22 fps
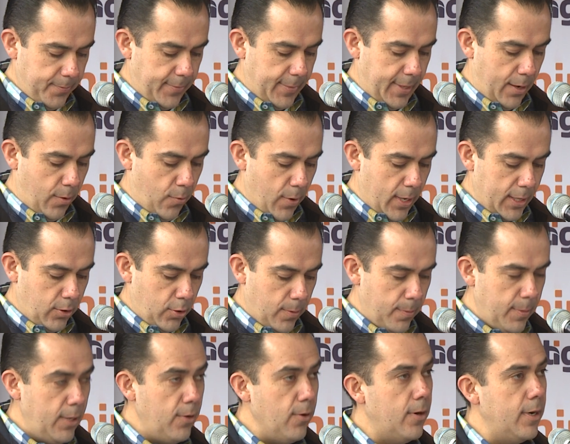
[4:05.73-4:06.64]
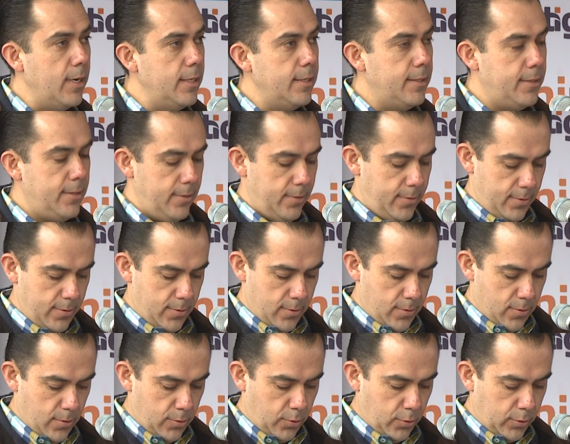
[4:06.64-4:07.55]
de 4 millones
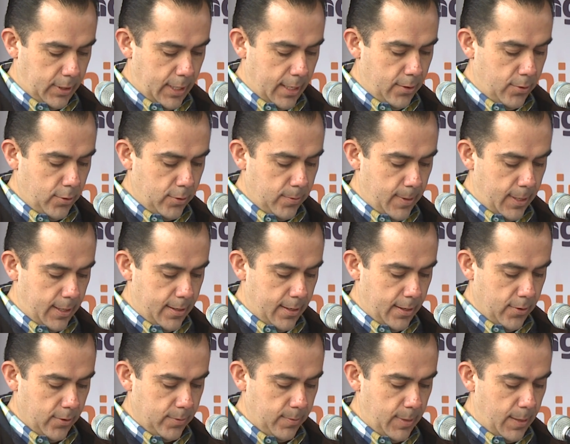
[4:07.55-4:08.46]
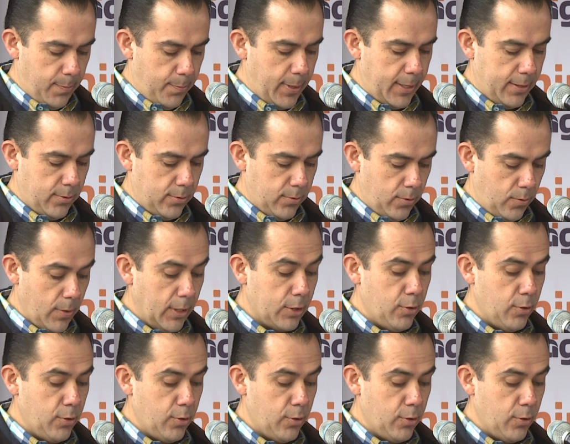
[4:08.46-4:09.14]
mil pesos.